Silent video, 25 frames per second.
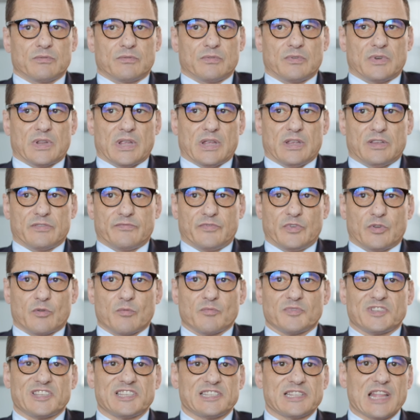która jest
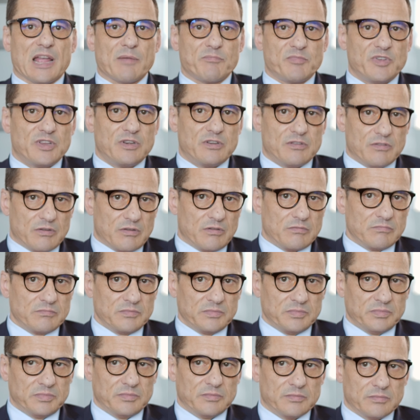firmą stabilną,
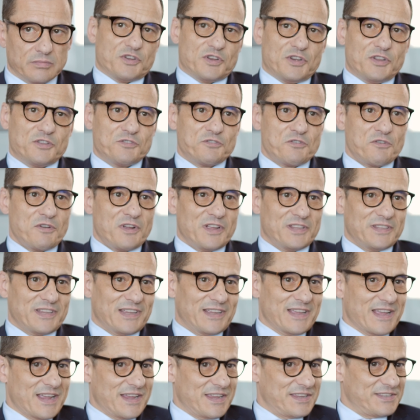czyli trochę
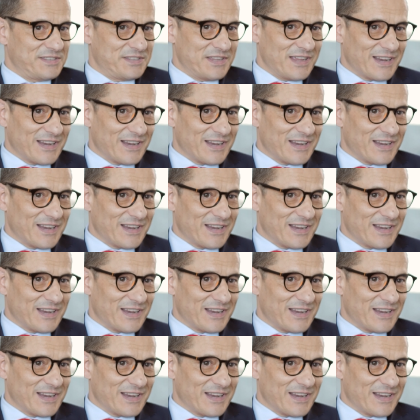tak jak jest